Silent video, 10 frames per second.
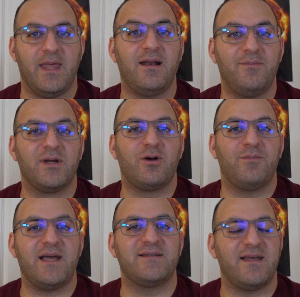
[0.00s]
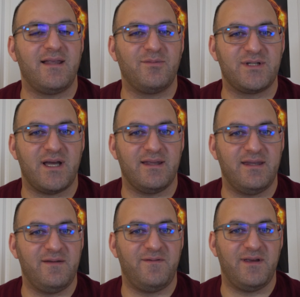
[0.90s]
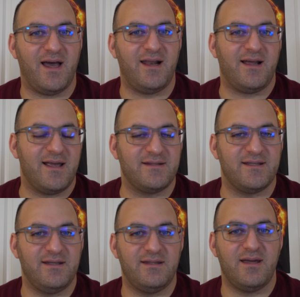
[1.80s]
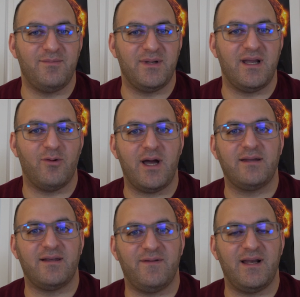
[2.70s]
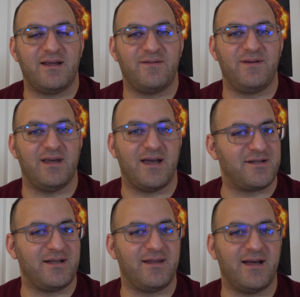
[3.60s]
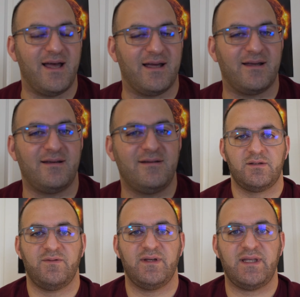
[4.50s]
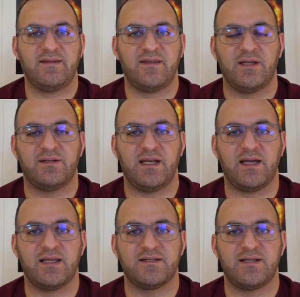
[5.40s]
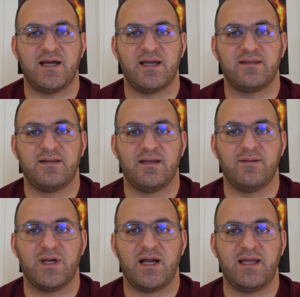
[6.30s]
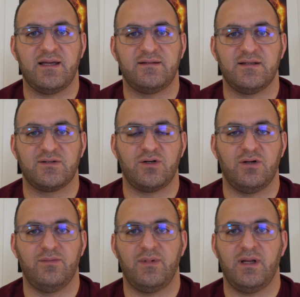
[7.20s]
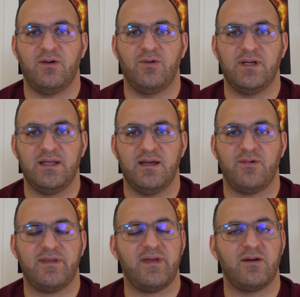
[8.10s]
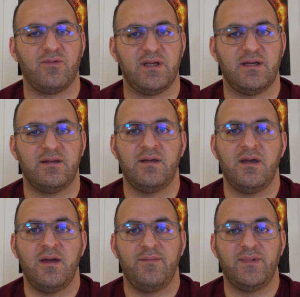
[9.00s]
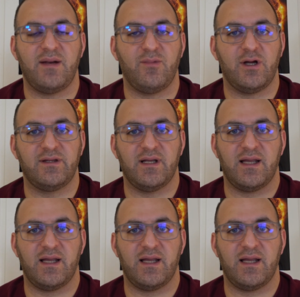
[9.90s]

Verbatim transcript: أهلا بكم أعزائنا المشاهدين في حلقة جديدة من هواية الفلك في عشرة دقائق سوف نتحدث عن طريقة صناعة مرايا التلسكوب الأولية والثانوية من المواد